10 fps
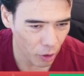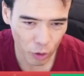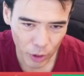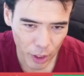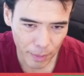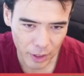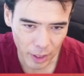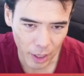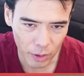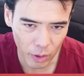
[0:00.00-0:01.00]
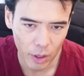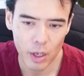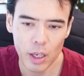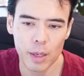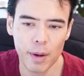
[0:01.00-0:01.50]
日も言いましたけれど
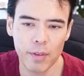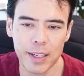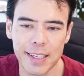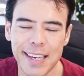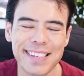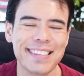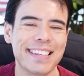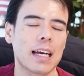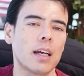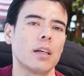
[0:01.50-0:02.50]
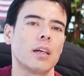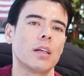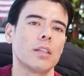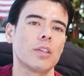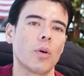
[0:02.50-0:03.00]
今は金利が
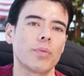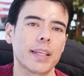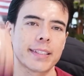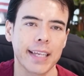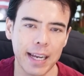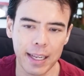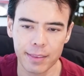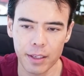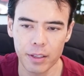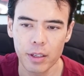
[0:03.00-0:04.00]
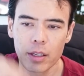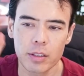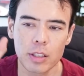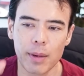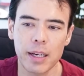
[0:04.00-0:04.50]
日本で下がってる
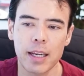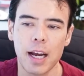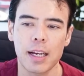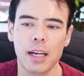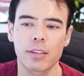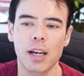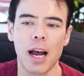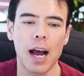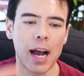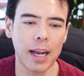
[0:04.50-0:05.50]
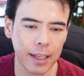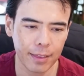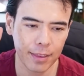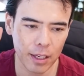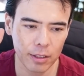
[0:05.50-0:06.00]
つまり価格が上がっ
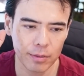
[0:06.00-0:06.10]
てる